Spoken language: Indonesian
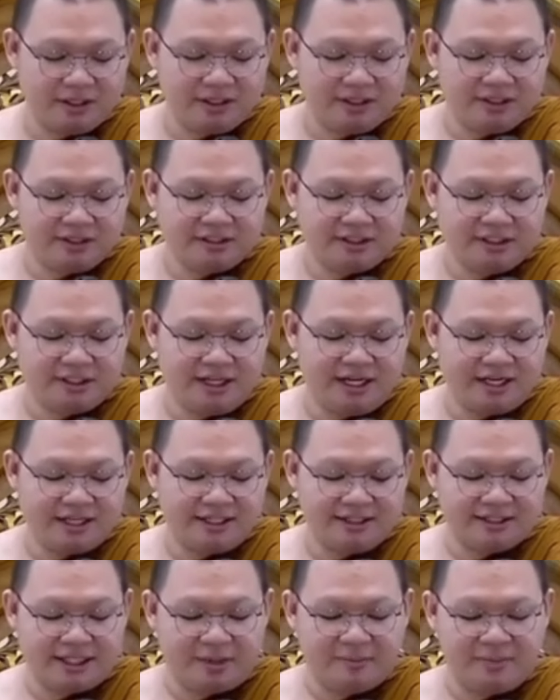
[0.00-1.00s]
Setelah
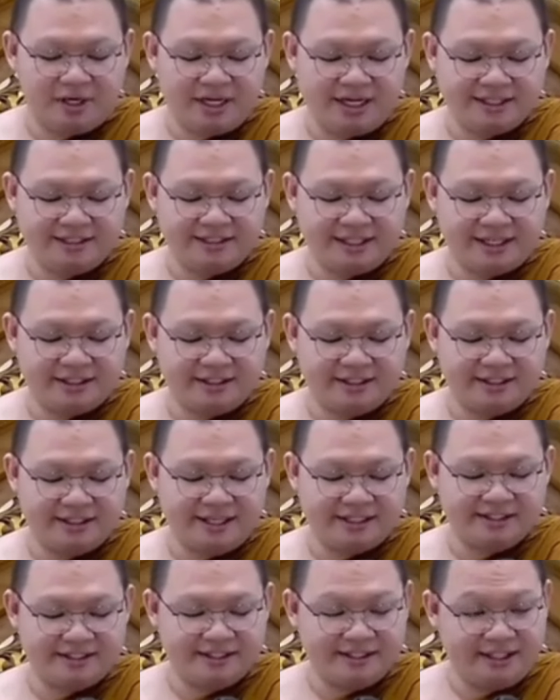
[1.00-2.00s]
kita belajar
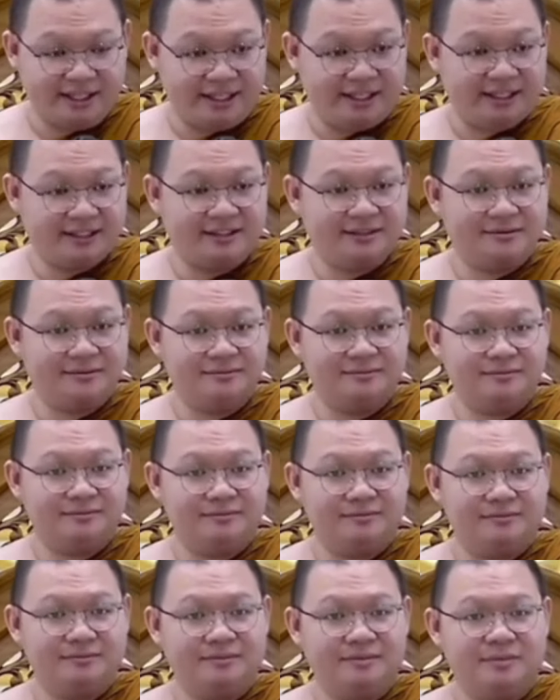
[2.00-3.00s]
tidak sial
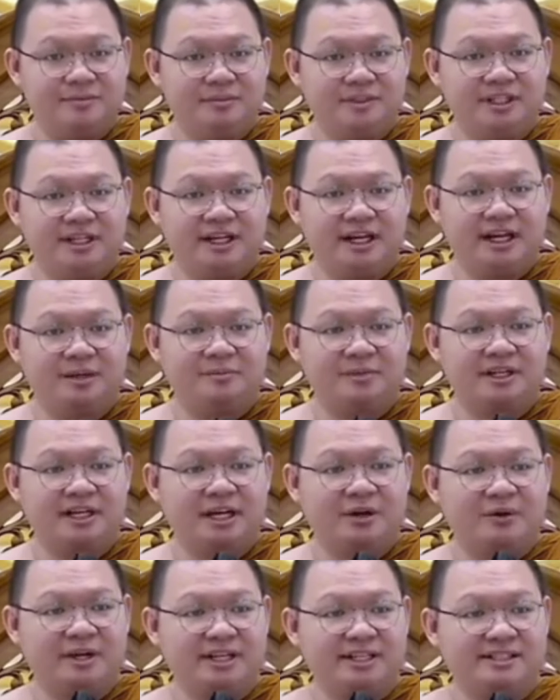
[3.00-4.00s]
dengan
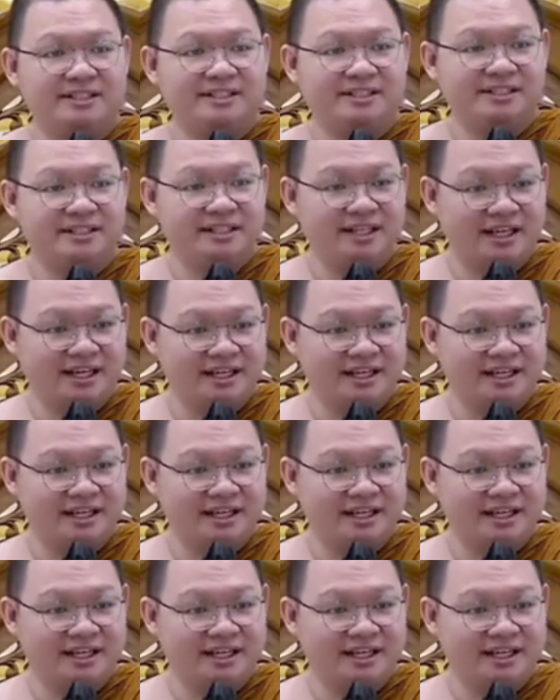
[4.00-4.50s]
merawat sila